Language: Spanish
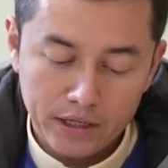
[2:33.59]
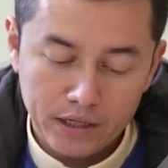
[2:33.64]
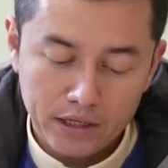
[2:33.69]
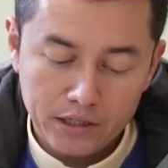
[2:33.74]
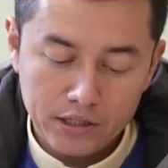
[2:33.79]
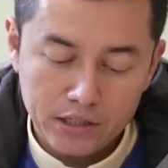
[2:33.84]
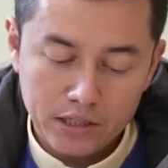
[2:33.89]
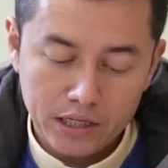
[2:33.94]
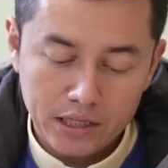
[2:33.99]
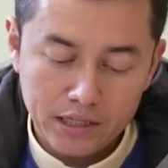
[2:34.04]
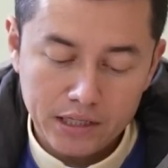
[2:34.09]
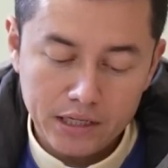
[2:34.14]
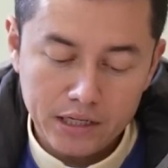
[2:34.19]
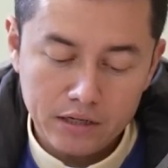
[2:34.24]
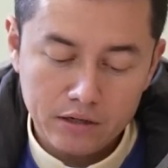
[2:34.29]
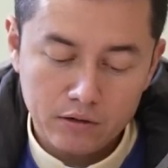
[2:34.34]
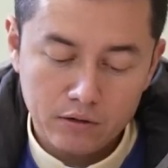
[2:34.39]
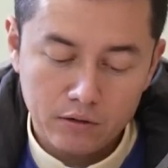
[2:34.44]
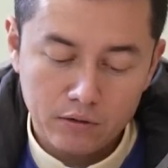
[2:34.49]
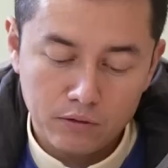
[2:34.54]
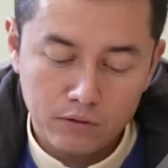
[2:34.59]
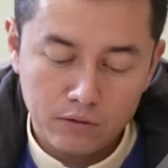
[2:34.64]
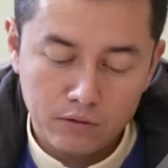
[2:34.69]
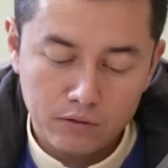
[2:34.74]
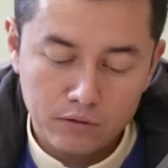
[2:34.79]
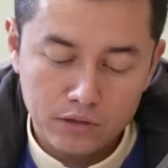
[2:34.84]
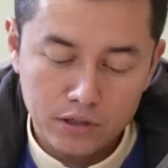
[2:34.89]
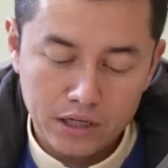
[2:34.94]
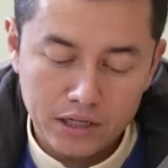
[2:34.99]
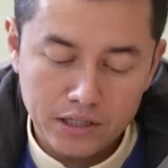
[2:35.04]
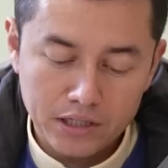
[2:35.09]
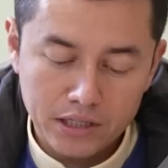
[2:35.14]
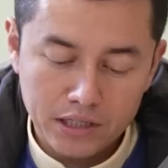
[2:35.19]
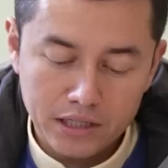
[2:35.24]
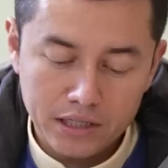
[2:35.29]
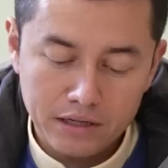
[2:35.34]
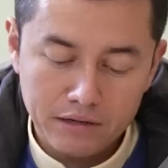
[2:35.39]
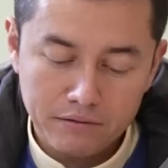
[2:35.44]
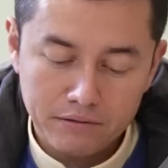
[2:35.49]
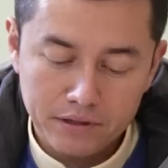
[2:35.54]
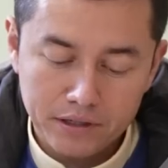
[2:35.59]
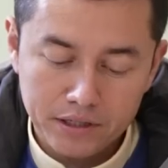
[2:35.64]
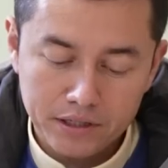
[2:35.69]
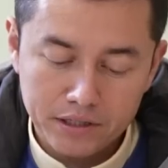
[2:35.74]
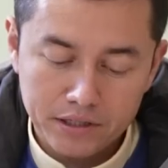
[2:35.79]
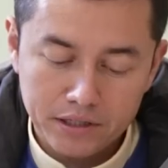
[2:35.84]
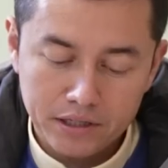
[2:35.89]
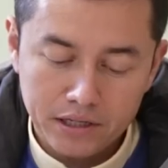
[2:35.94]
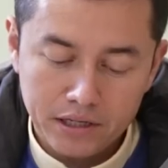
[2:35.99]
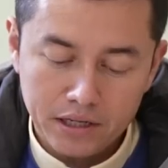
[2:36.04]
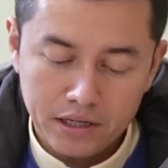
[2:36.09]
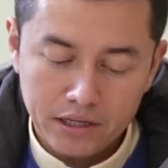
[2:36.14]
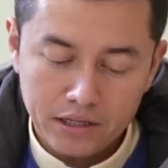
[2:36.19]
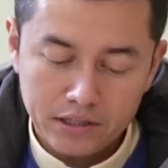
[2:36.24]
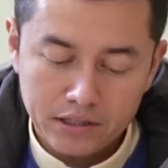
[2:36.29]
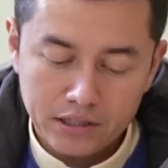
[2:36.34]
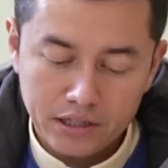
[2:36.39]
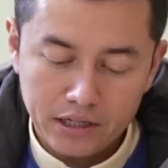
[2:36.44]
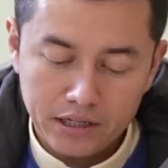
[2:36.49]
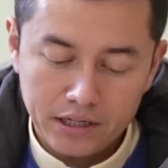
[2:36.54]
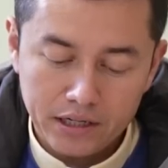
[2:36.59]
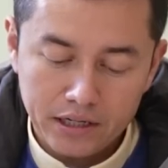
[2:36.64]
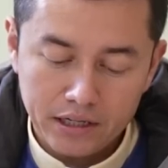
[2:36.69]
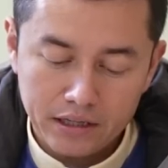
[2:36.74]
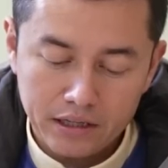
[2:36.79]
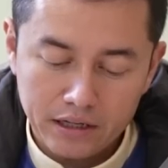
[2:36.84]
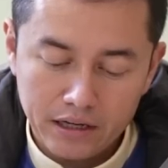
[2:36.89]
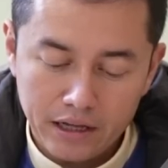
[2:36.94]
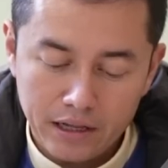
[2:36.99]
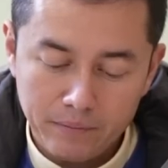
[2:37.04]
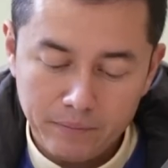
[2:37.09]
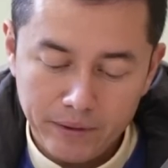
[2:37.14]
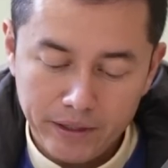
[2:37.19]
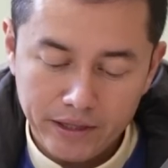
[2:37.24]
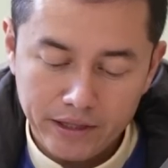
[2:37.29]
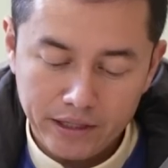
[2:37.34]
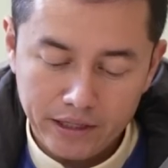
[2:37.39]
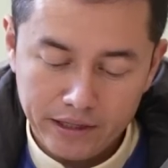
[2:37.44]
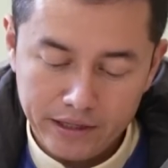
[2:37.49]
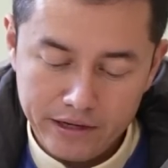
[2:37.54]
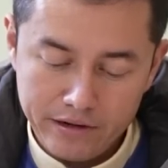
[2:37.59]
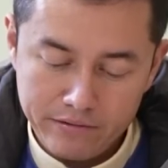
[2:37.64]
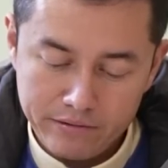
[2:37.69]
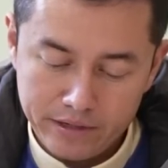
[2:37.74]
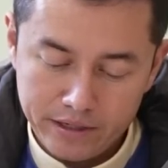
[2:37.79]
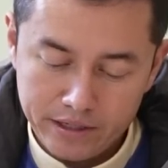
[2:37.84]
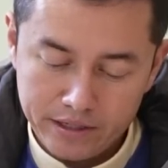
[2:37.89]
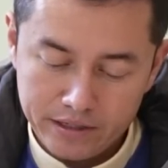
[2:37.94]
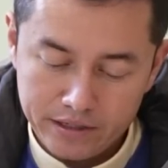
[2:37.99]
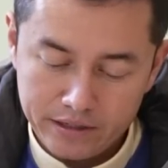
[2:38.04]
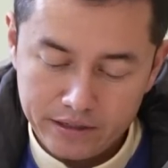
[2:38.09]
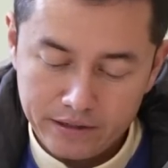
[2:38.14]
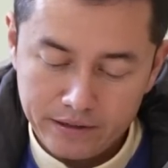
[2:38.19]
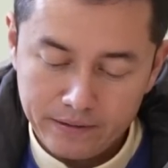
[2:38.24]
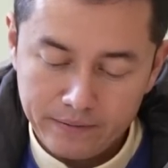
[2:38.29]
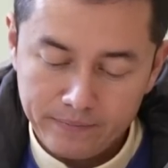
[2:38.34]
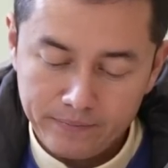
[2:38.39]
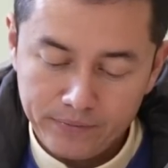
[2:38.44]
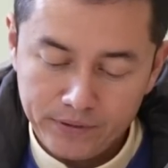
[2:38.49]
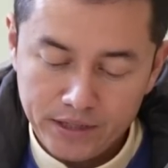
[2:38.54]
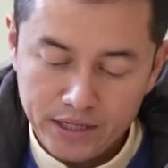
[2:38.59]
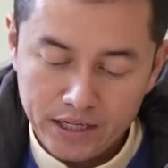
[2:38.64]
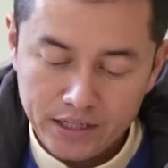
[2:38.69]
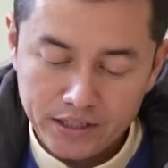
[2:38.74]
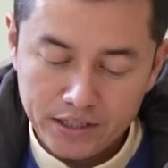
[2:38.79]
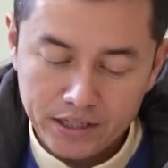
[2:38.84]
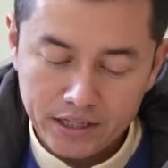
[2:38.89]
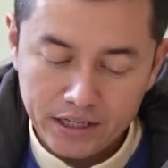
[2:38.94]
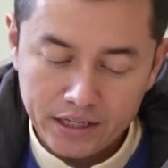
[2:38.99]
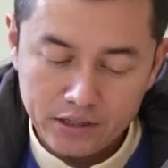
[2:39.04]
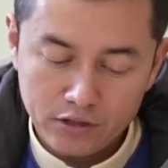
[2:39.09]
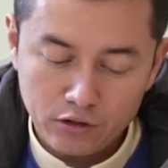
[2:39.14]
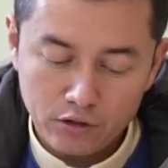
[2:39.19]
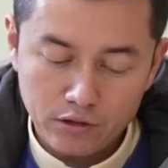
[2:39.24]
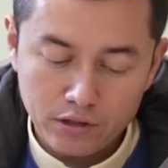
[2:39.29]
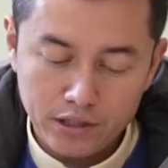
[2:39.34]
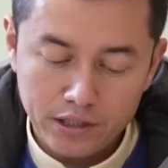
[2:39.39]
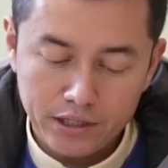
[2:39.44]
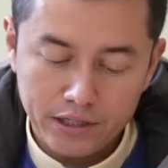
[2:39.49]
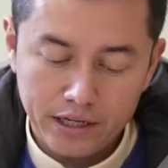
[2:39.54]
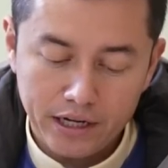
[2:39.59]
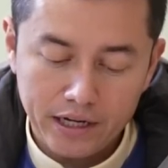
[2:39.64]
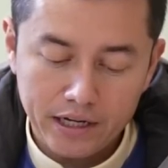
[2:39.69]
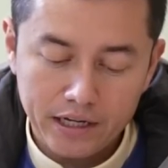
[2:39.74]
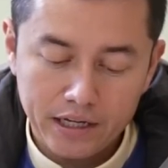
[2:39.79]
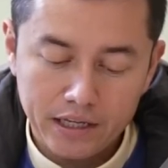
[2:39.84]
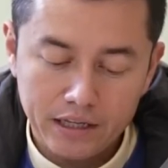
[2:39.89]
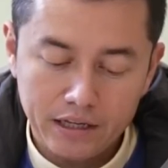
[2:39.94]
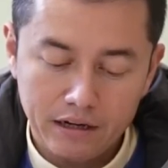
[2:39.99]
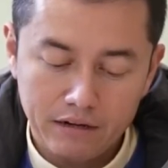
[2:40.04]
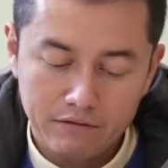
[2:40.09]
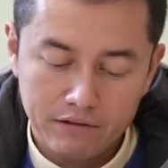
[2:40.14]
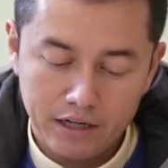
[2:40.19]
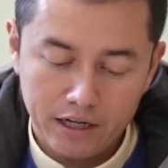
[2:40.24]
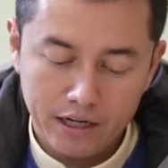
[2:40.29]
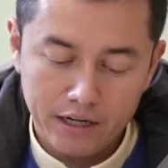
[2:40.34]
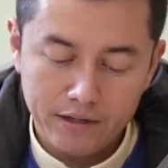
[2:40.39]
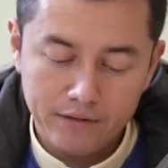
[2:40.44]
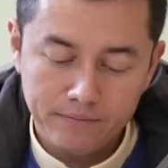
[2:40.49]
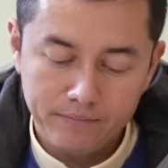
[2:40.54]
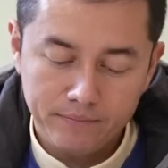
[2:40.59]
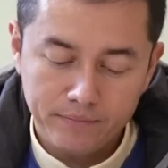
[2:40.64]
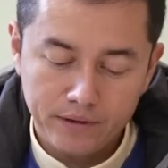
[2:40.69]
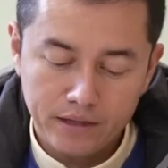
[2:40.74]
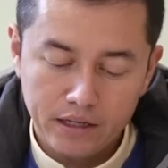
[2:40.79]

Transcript: Y si el Hijo os hace libres, seréis realmente libres. Ya sé que soy linaje de Abraham,